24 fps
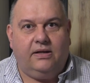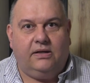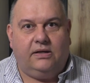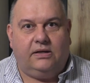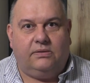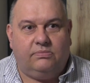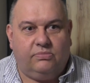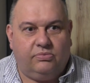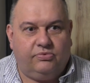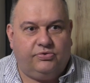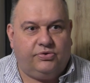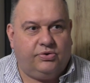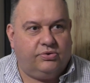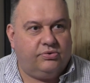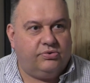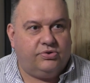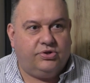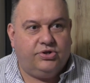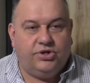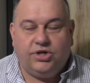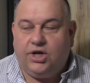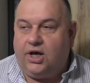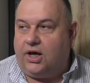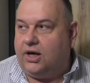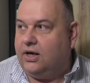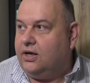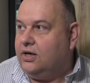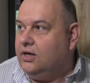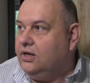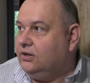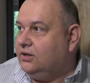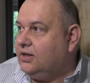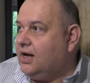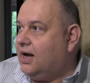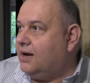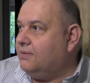I mówią: Gdzie?
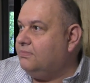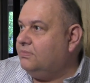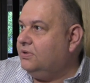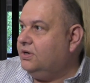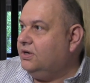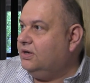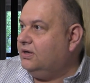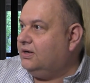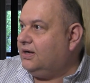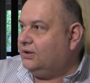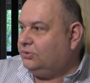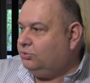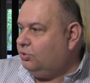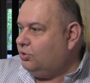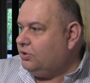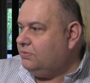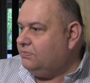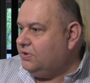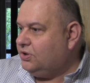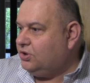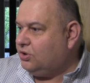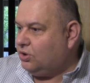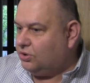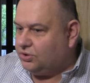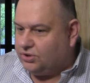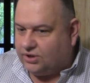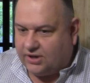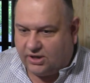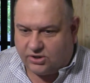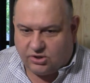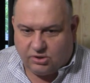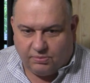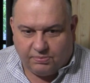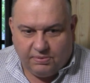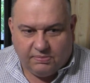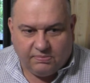Tam, ratujmy kotka,
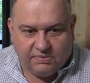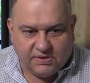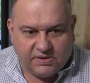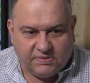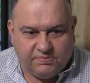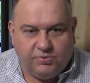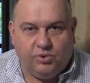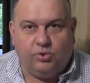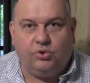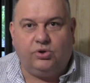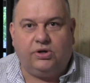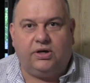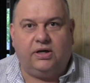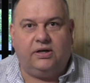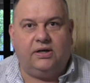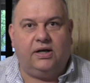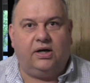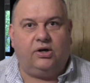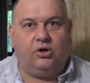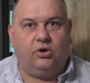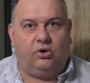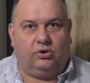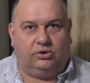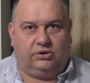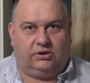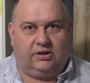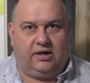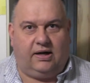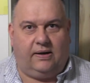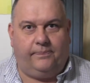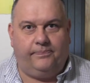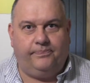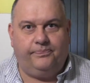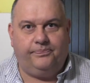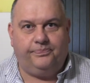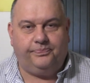zrobimy zbiórkę na
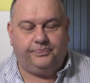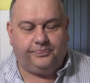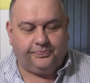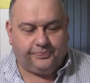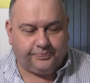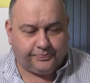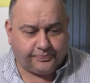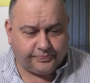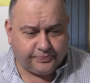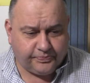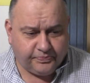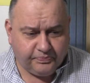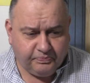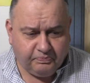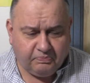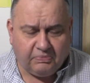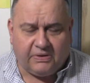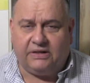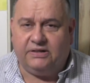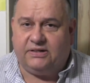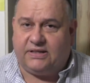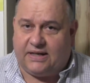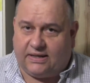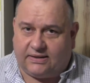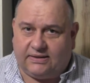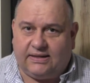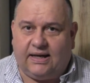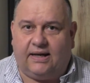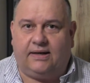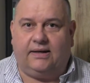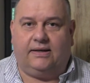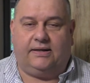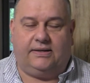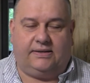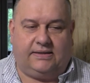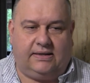kotka i tak
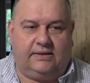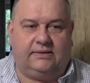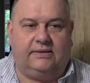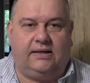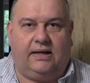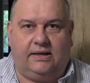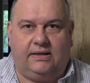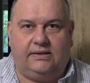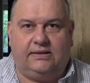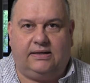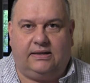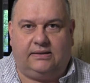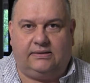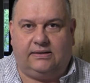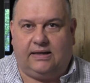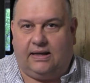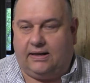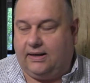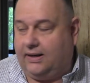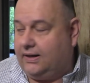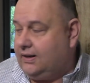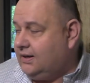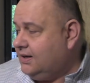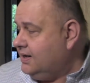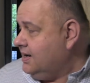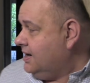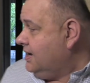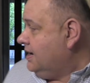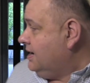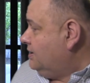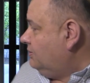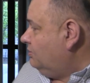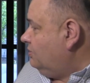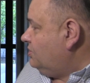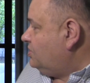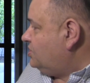dalej, i tak dalej, i tak dalej.
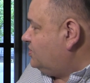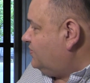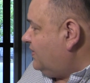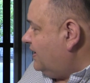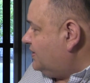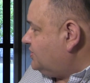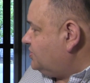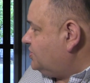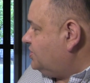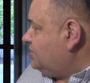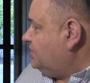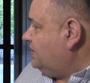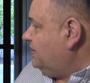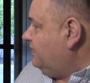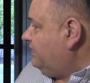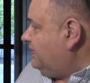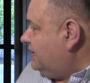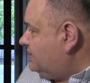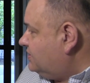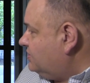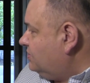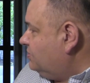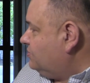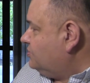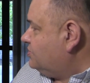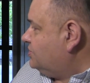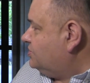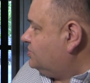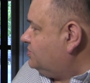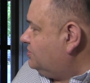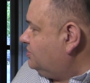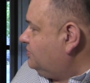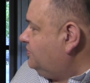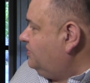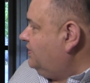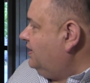No i szwaczki nie wiedzą, że
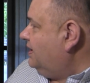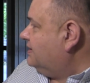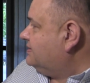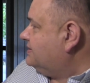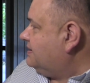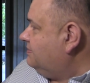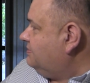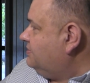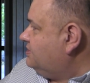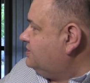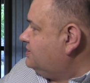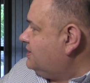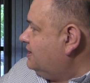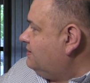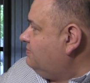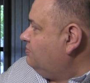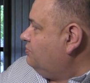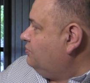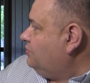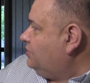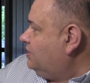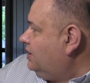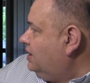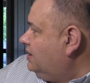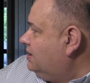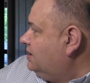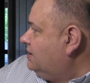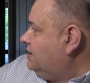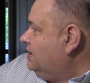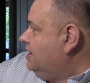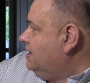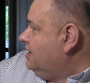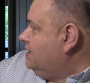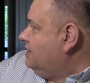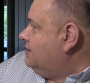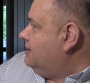co chwila zajmuje ich
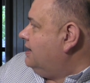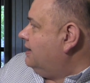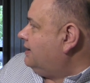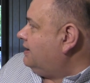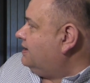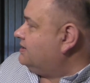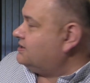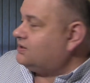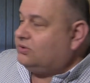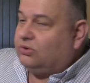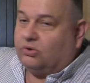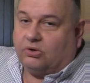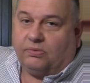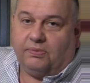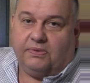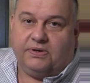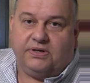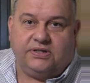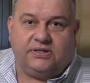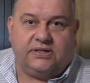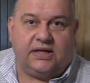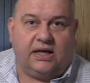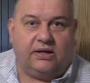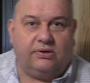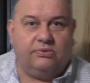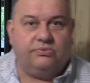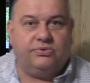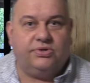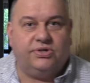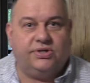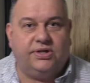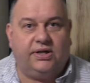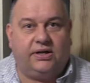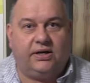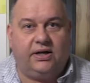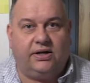jakaś z Turkmenistanu,
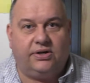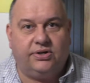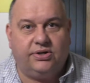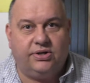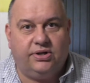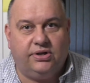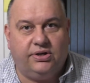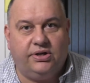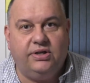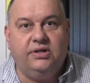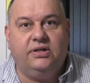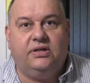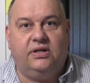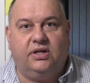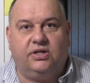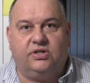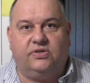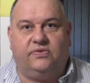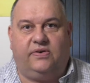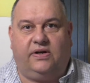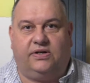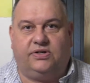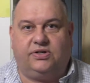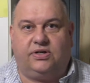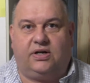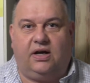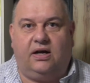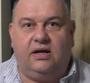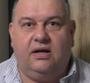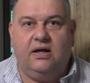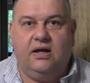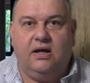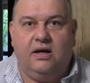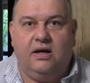czy jakaś inna szwaczka,